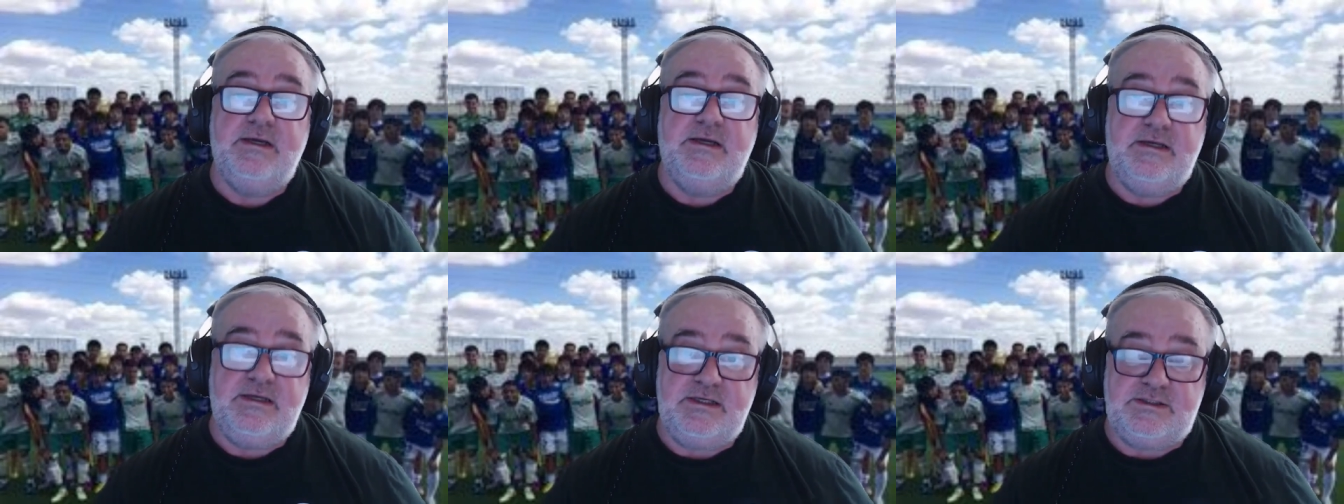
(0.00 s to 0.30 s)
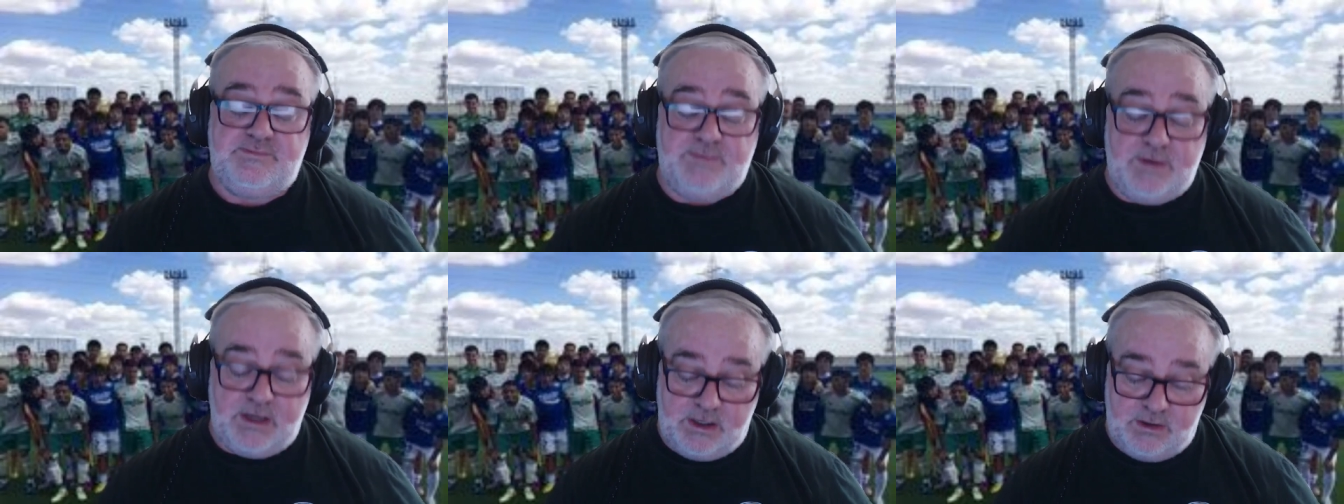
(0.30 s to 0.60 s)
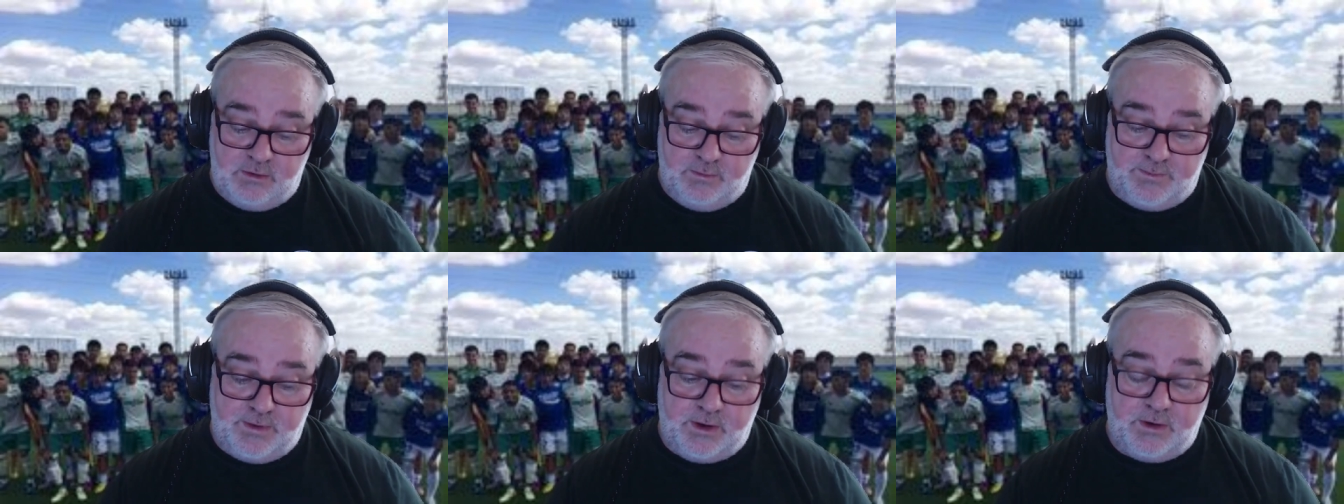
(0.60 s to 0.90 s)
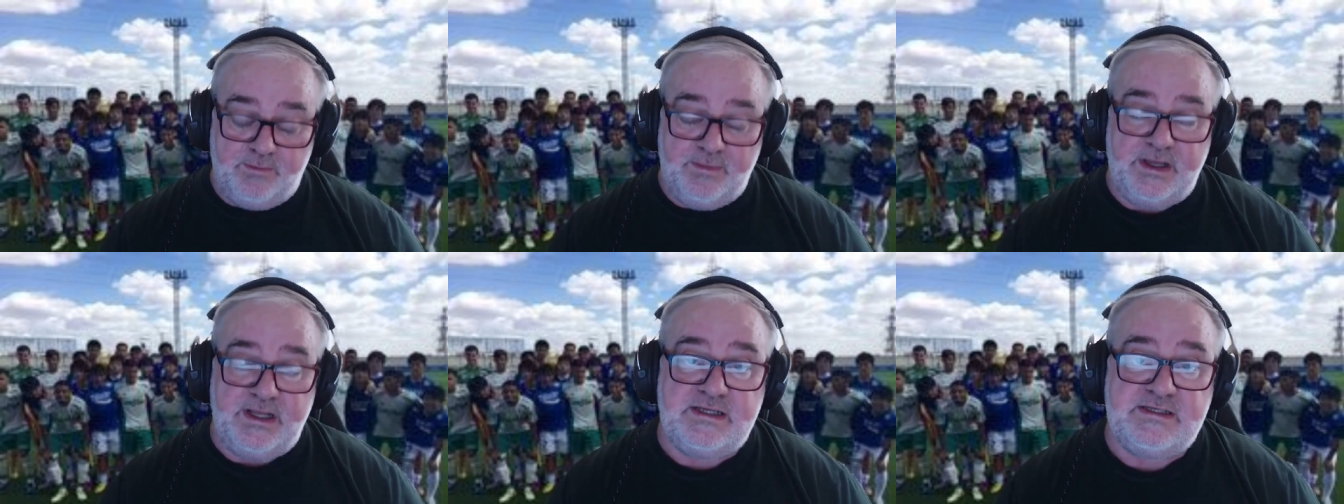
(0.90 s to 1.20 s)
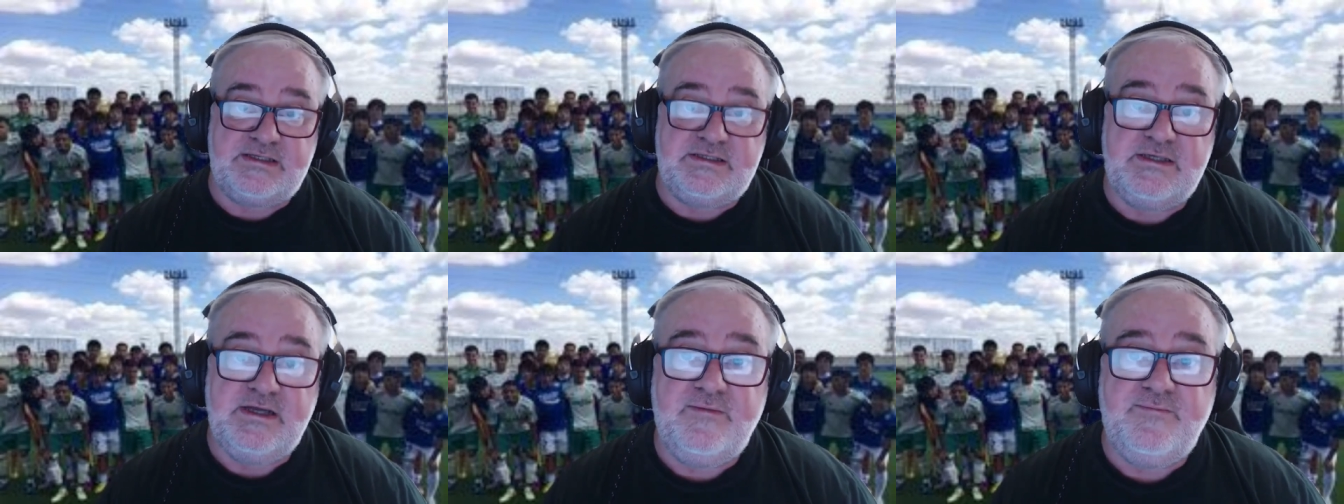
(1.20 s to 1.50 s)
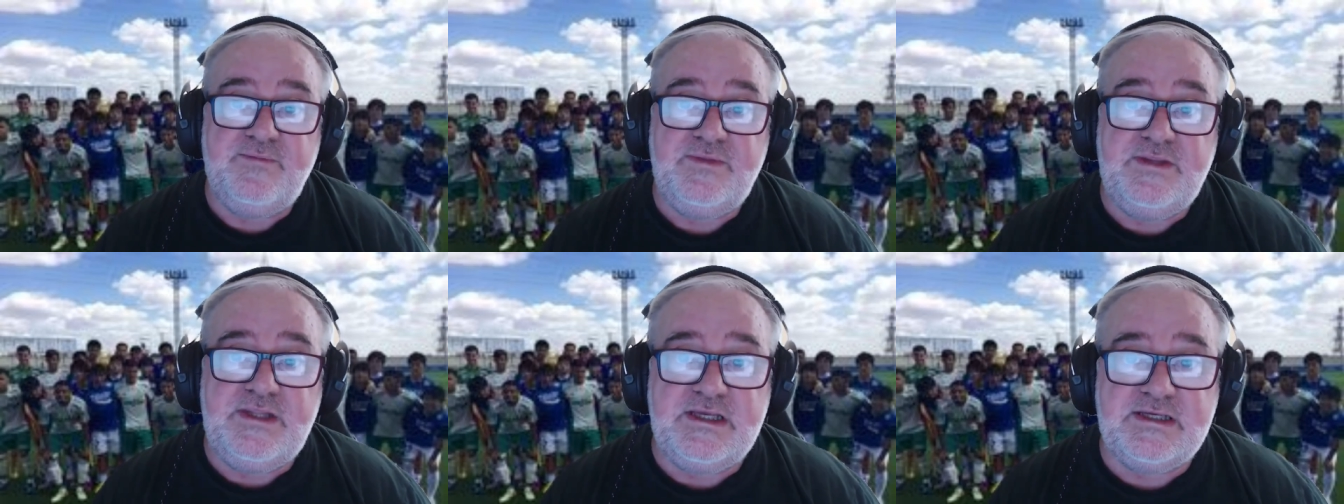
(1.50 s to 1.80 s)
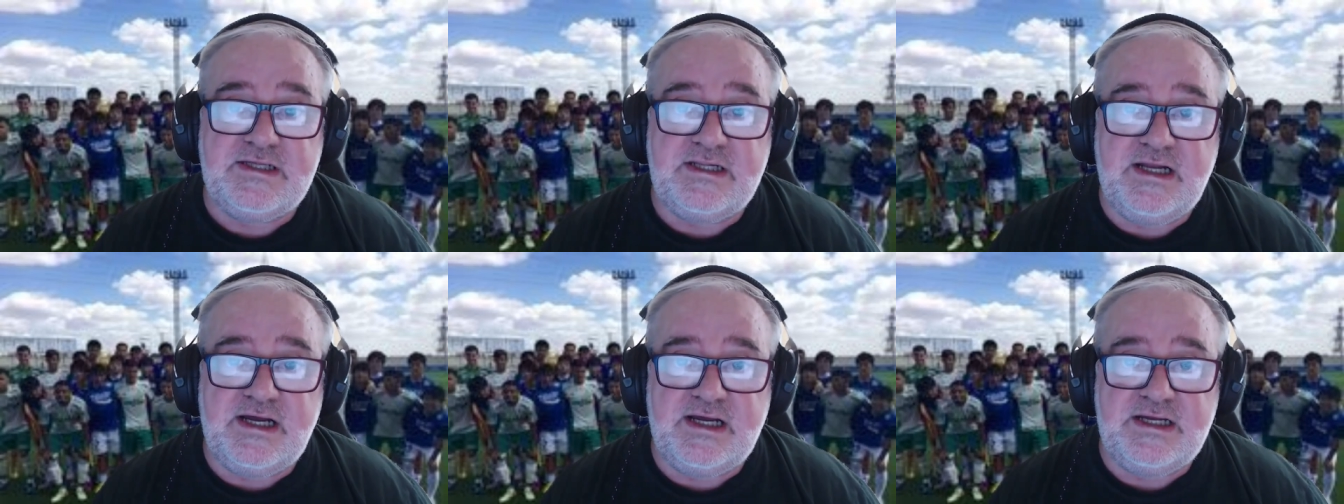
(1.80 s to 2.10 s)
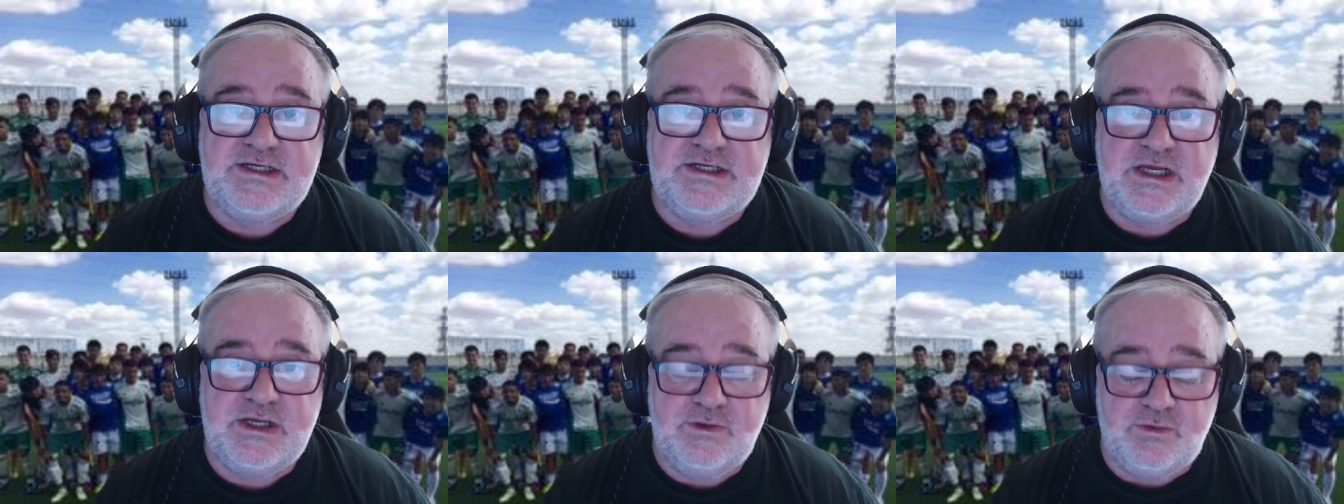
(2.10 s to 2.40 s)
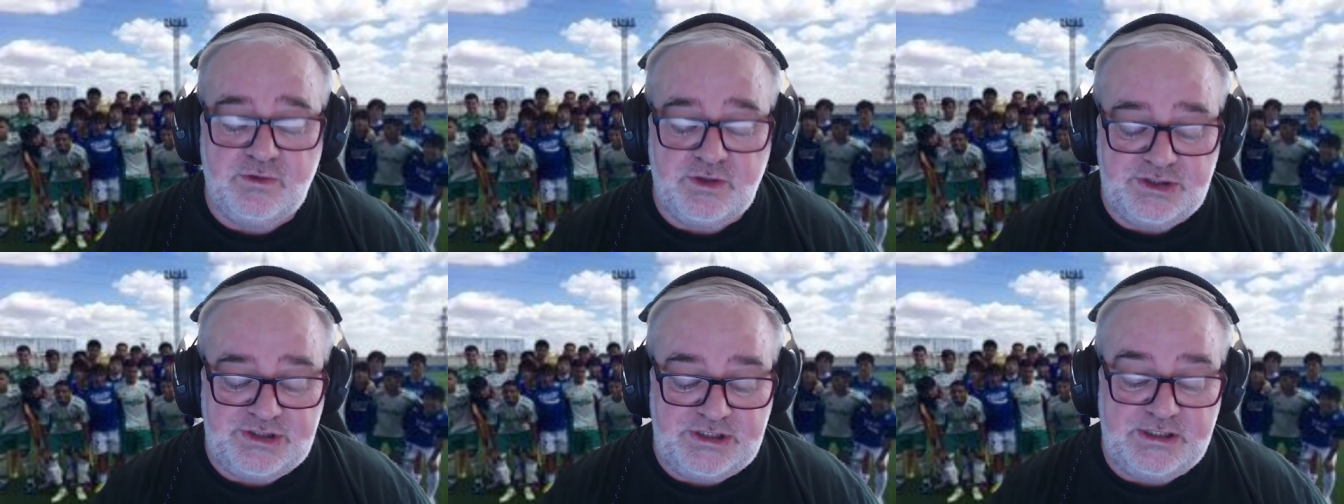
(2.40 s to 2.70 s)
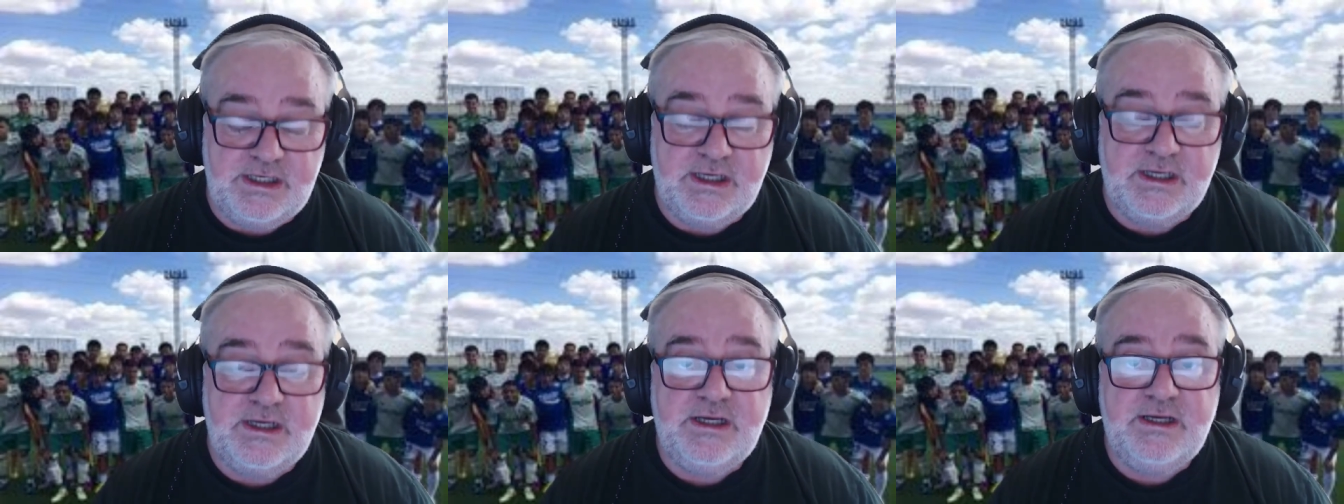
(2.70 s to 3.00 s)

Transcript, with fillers: Espero que o Palmeiras deslanche aí hoje